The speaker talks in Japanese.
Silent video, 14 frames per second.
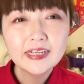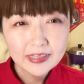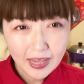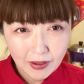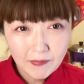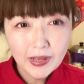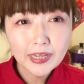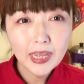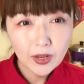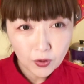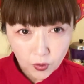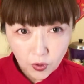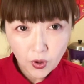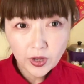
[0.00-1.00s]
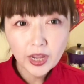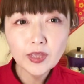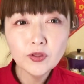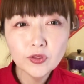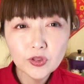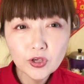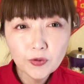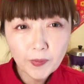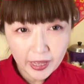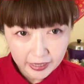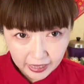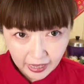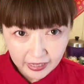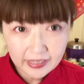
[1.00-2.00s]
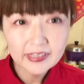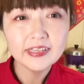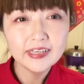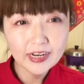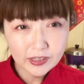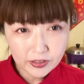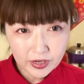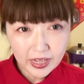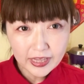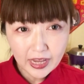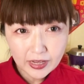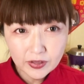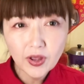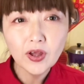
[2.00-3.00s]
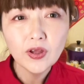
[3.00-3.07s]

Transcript: 台湾系旅行系 YouTuber 兼イラストレーターの